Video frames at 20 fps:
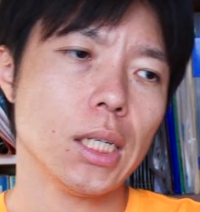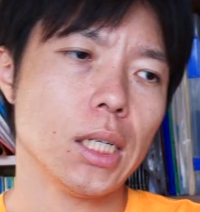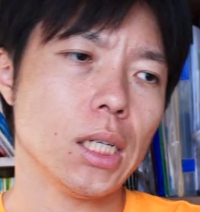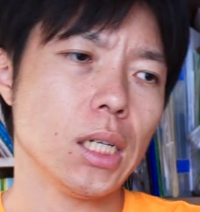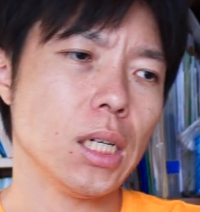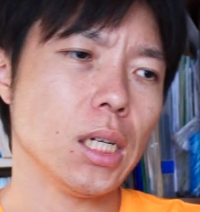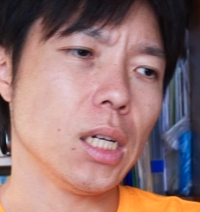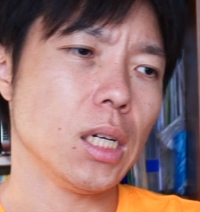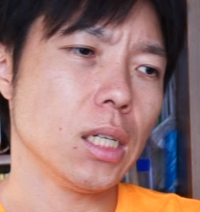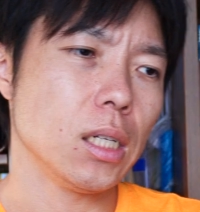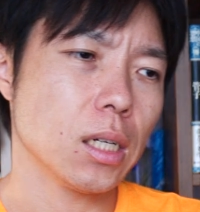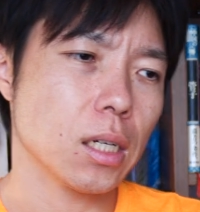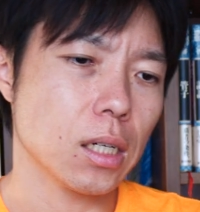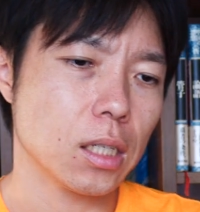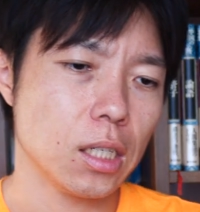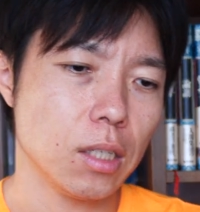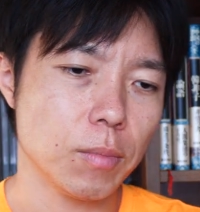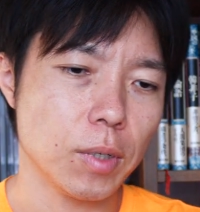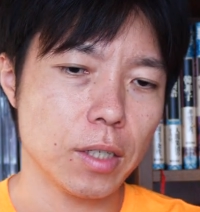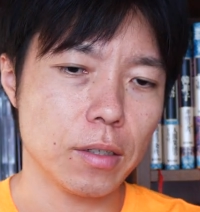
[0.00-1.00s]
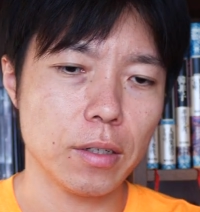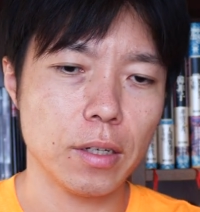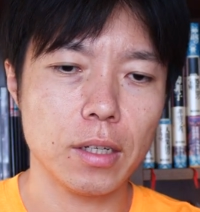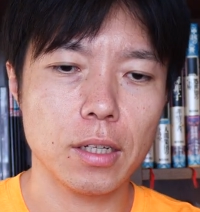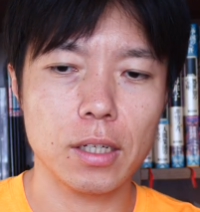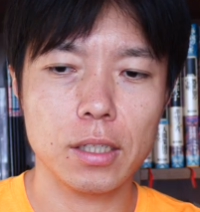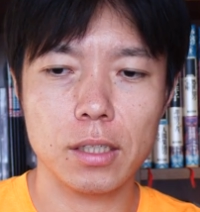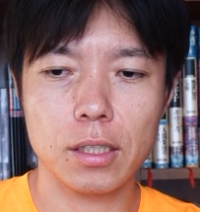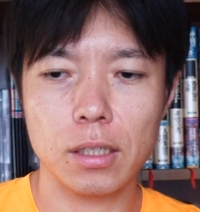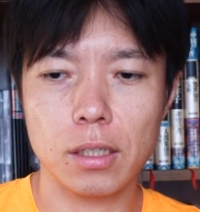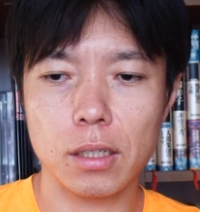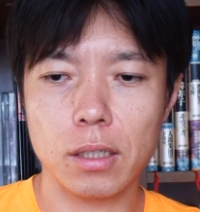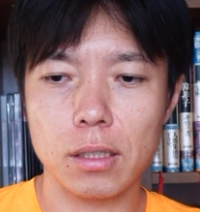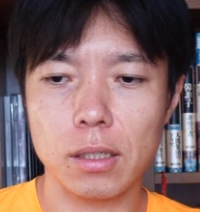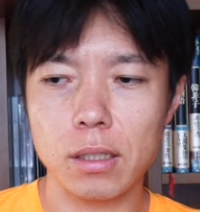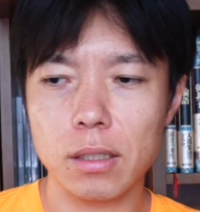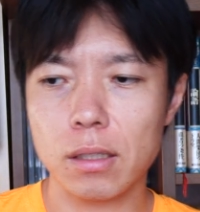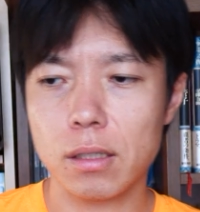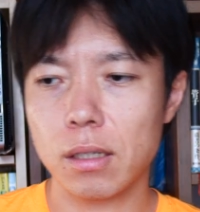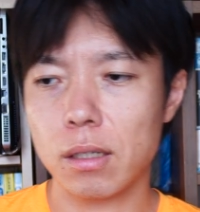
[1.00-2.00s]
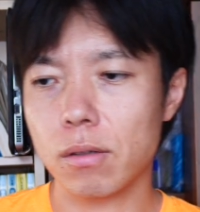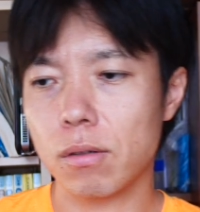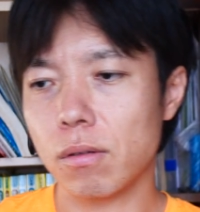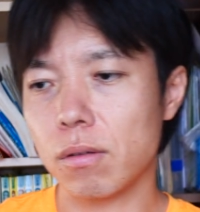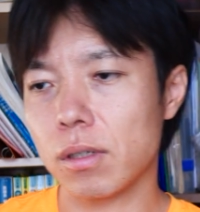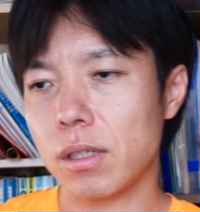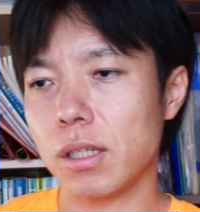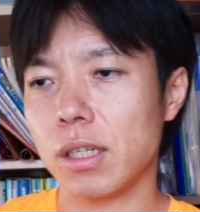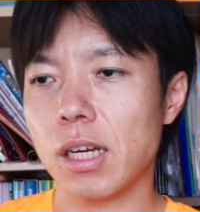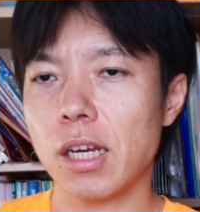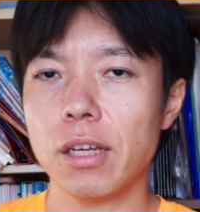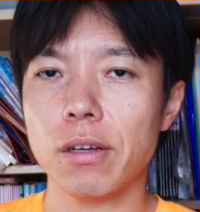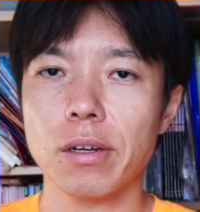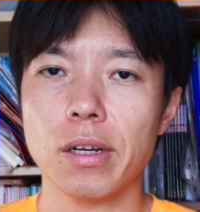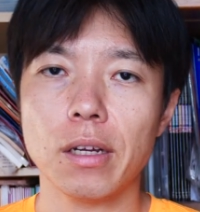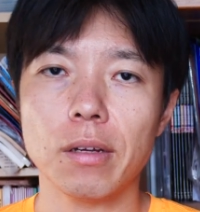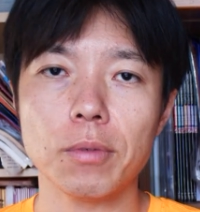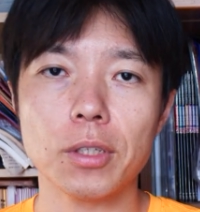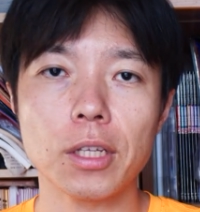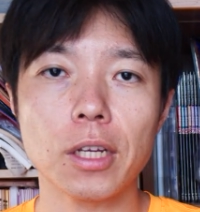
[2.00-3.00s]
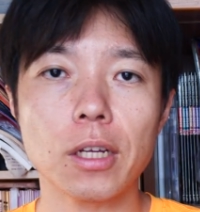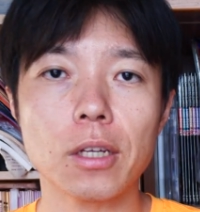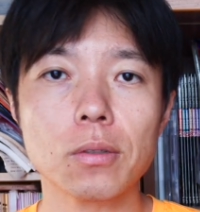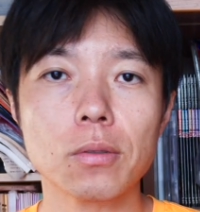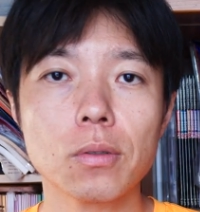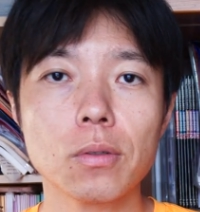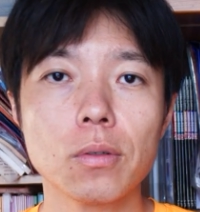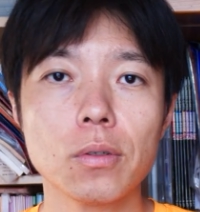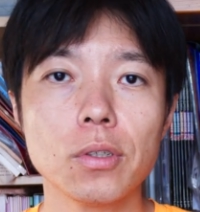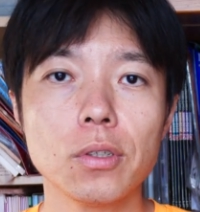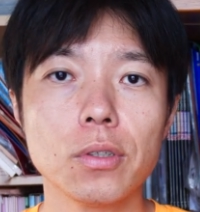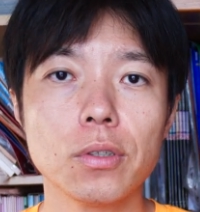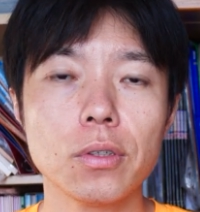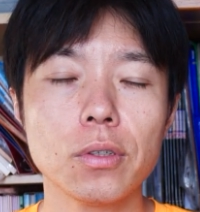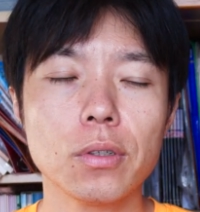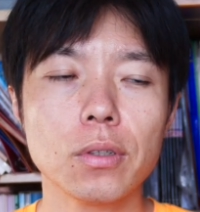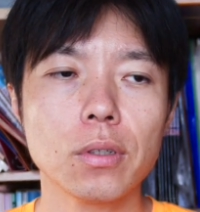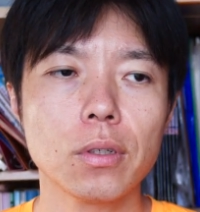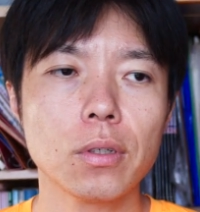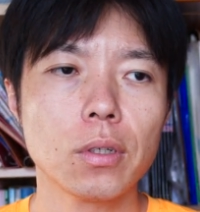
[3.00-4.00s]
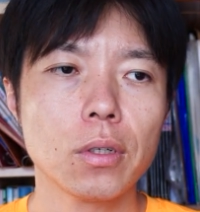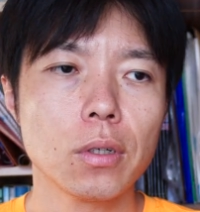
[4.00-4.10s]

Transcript: あなんか気まぐれだし全然根気ないやなみたいなそういう